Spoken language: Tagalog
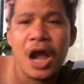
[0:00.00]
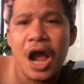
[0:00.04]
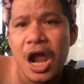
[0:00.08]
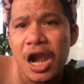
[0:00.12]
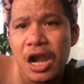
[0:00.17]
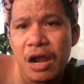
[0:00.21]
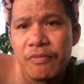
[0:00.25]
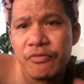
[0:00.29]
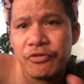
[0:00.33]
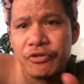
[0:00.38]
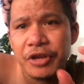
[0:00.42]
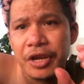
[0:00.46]

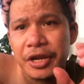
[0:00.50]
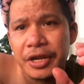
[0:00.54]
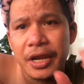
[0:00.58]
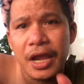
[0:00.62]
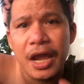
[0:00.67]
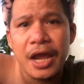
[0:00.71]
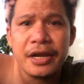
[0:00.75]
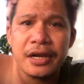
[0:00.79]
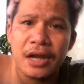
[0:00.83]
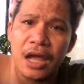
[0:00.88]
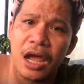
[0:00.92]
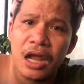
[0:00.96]
Alam na yan
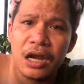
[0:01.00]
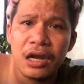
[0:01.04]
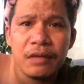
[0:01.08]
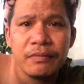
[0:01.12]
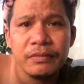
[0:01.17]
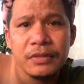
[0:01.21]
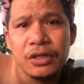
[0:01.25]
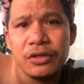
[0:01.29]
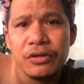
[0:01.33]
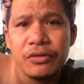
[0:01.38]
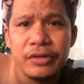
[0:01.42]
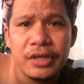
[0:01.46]
yan,
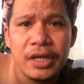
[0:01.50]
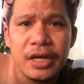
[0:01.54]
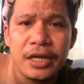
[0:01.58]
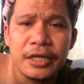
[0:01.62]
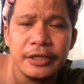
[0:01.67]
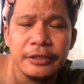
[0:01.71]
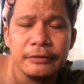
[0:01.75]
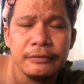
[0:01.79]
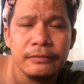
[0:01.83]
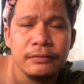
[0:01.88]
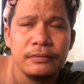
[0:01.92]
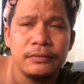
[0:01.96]
alam na yan
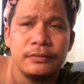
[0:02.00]
yan.